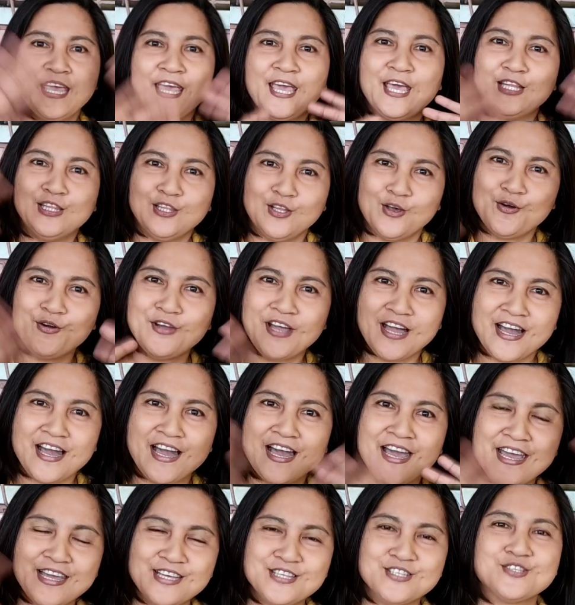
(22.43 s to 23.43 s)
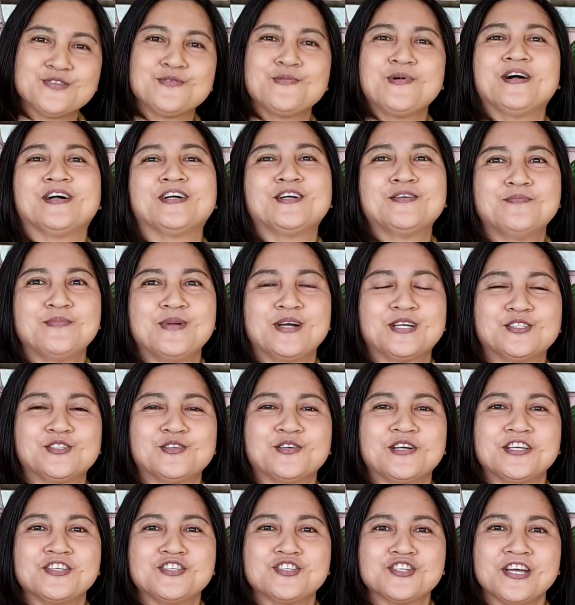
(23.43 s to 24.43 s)
Hello guys! Welcome back
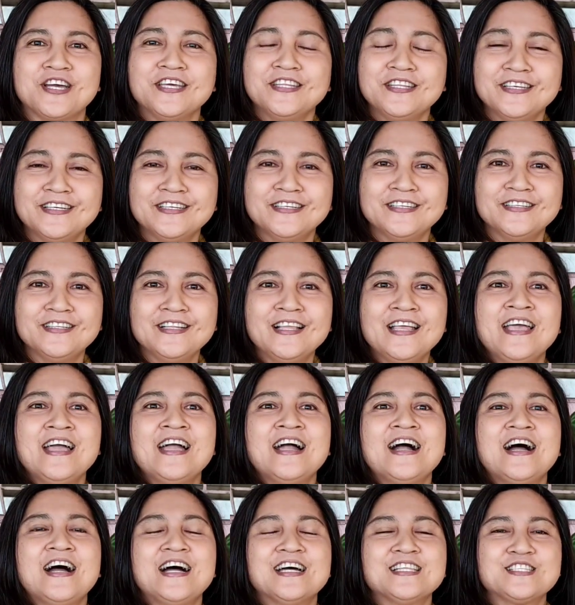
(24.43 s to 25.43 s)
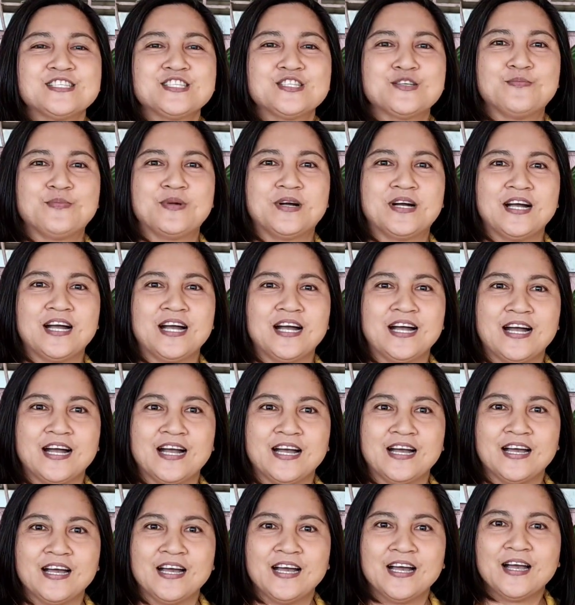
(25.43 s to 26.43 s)
to our channel. At sa
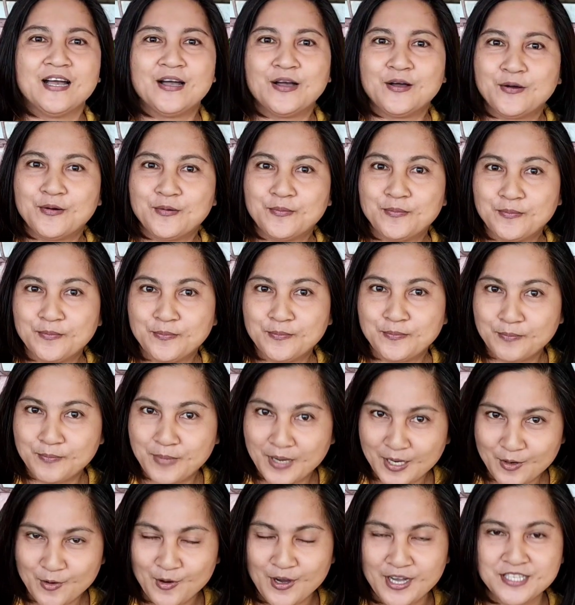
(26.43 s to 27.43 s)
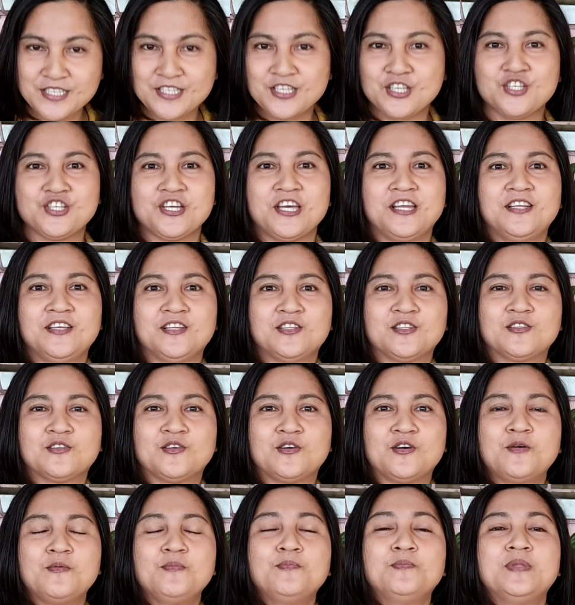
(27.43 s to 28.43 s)
mga baguhan sa channel
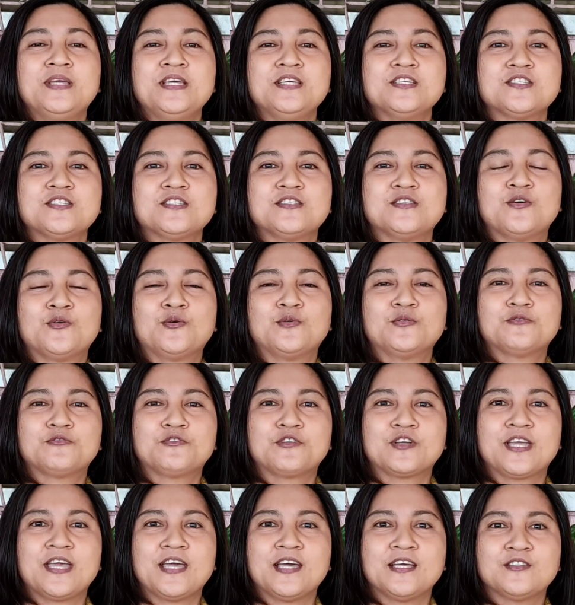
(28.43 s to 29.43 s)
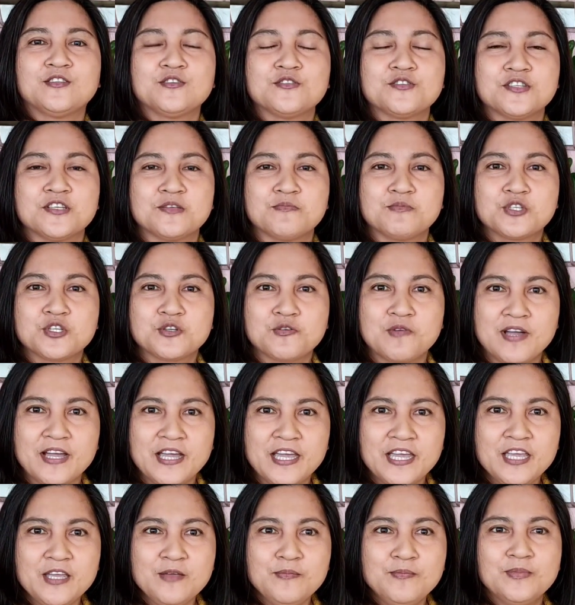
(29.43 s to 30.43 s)
to, please don't forget to
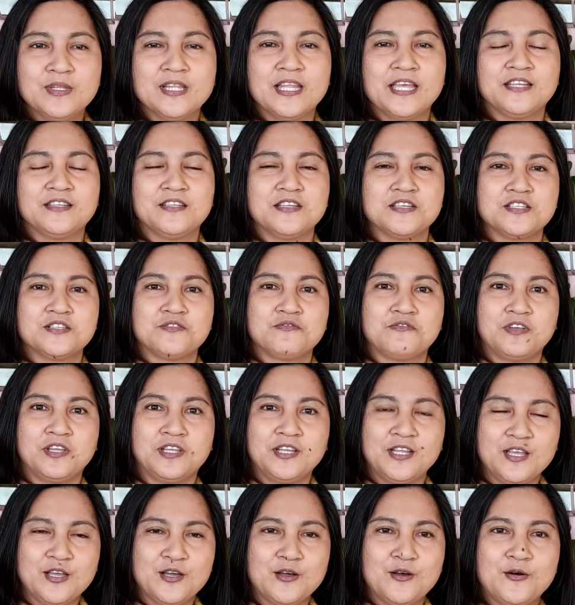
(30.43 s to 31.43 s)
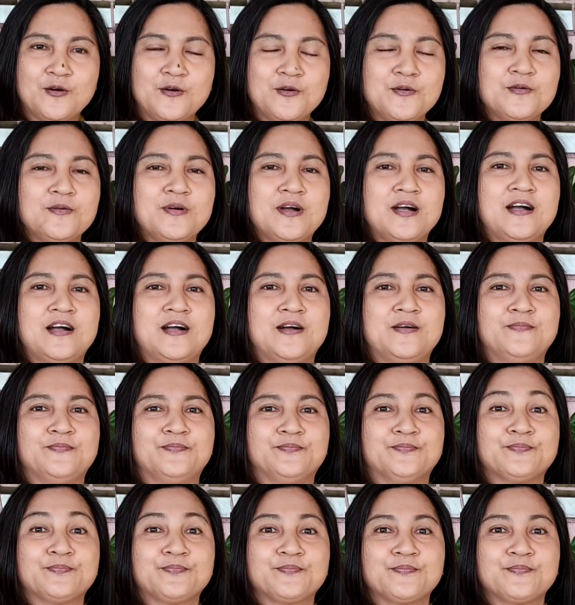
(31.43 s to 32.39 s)
subscribe, like this video, um,